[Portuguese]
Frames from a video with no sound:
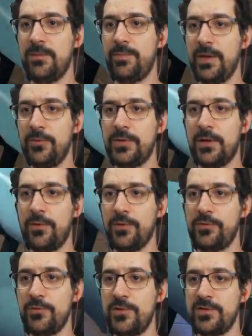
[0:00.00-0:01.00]
pelo que eu
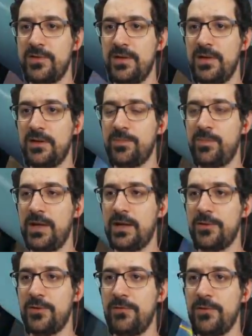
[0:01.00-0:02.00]
ouço dizer, as
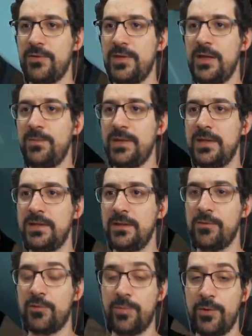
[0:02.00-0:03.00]
placas de vídeo da AMD têm
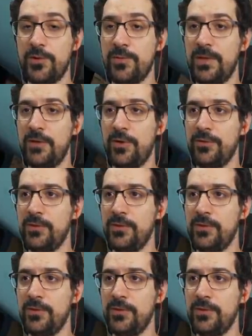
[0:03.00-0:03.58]
um suporte melhor